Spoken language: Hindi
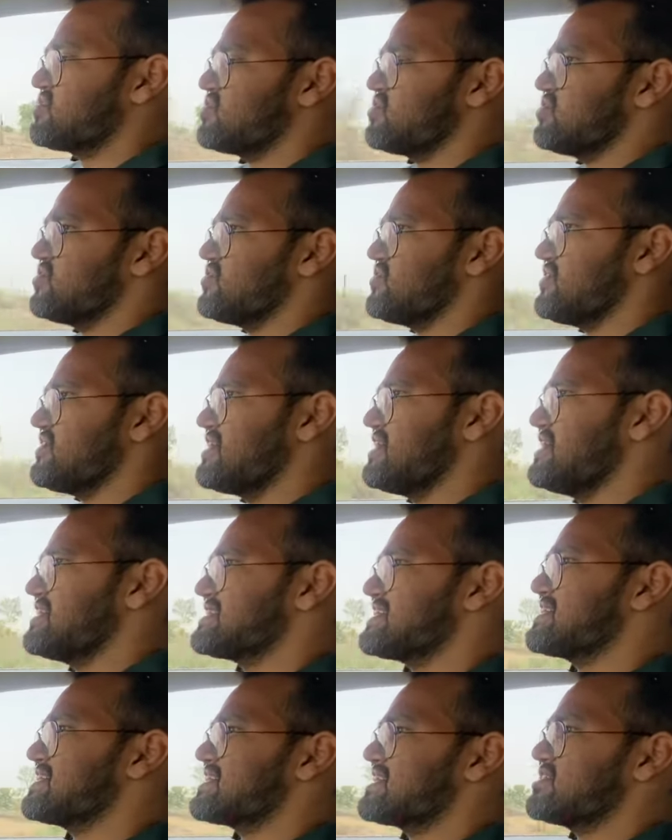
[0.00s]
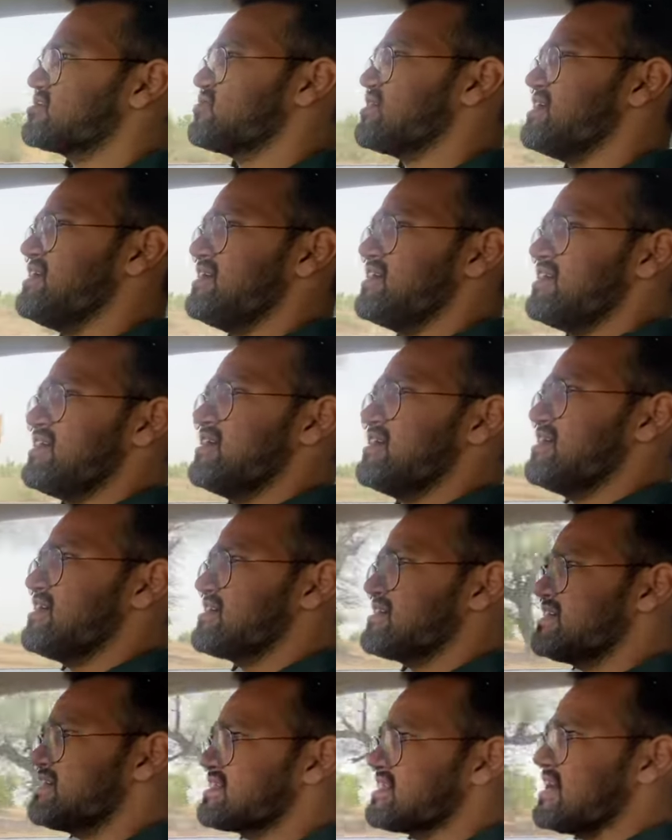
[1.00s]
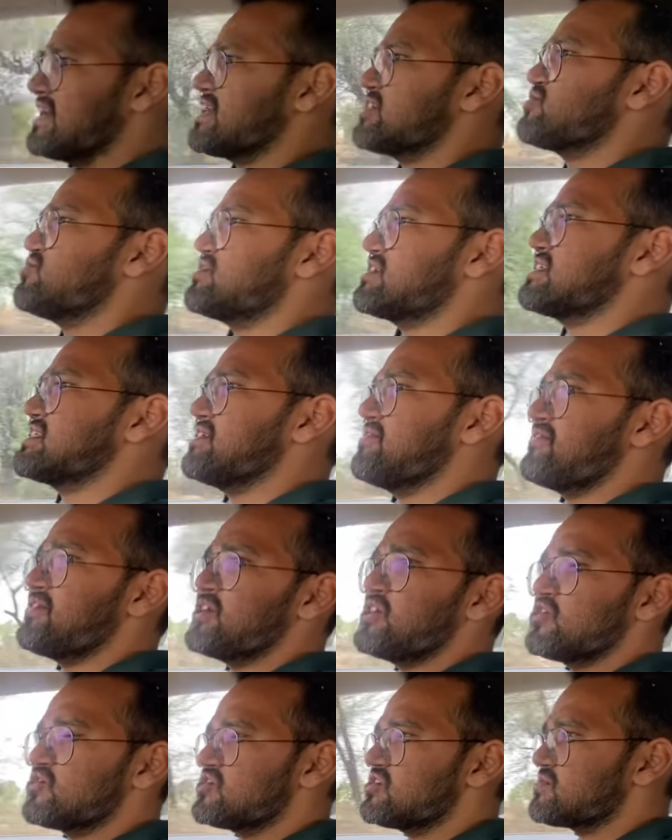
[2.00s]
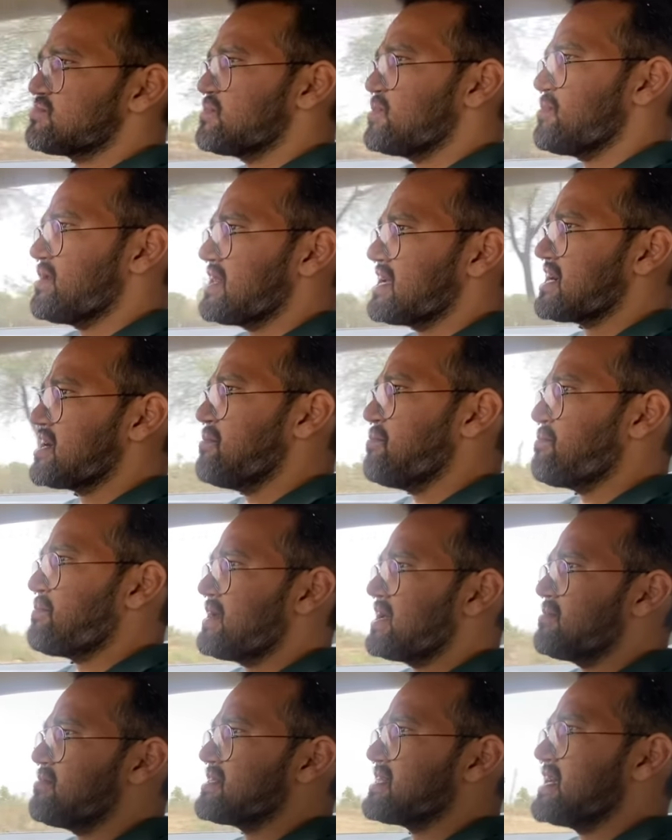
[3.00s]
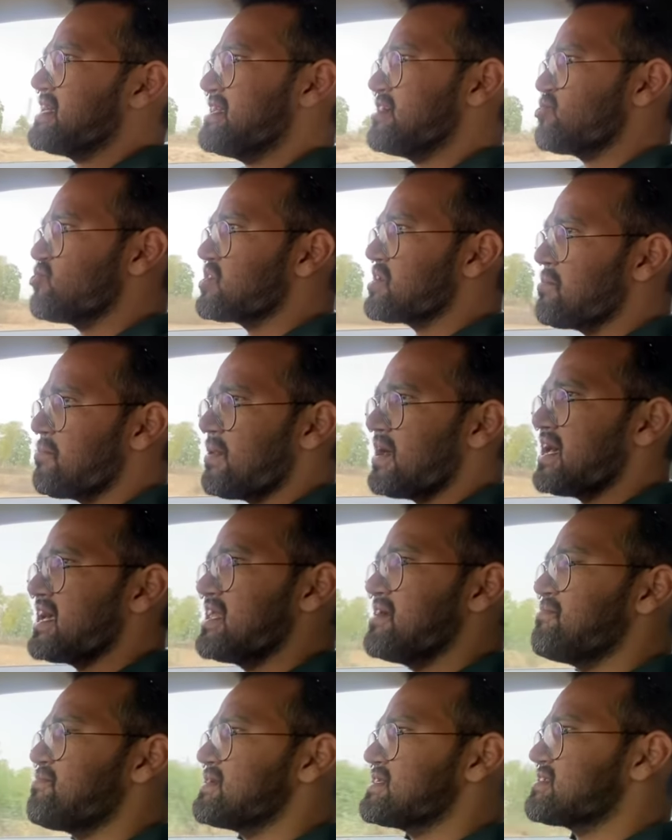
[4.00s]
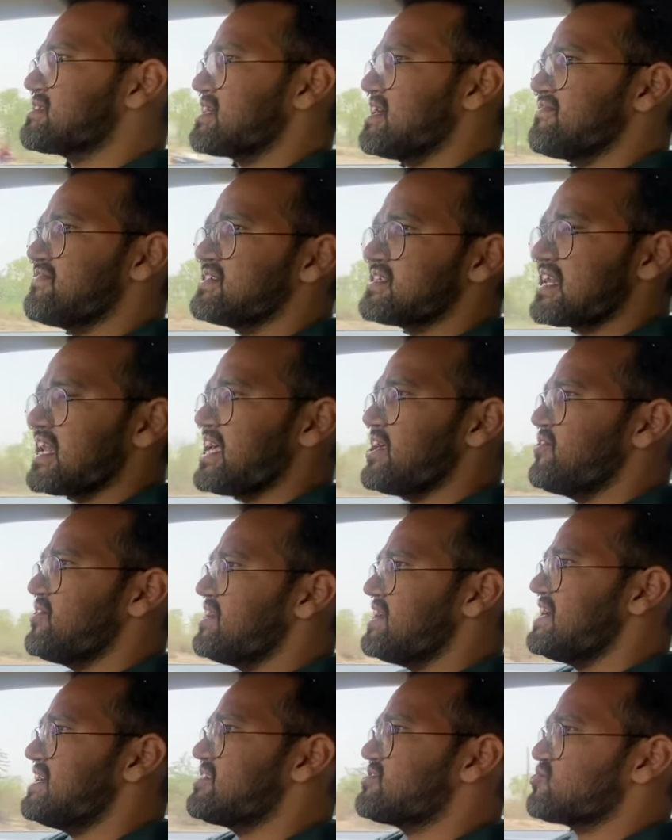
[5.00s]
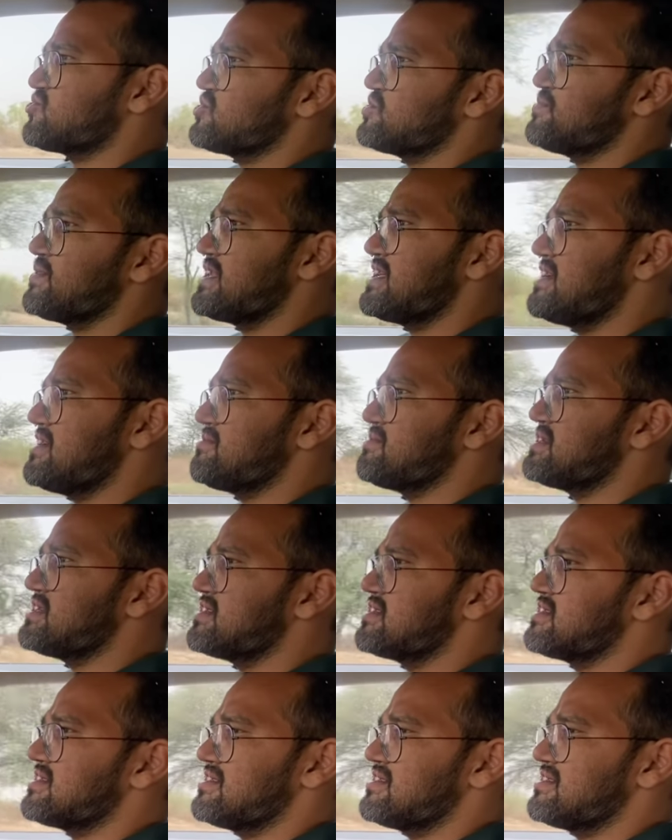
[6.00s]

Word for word: तो ऐसा करके जो है ये था एक छोटा सा वीडियो जिसमें मैंने कंपेयर बता दिया क्योंकि मेरी पंच काफ़ी चलाई हुई है अल्ट्रोज मैंने अभी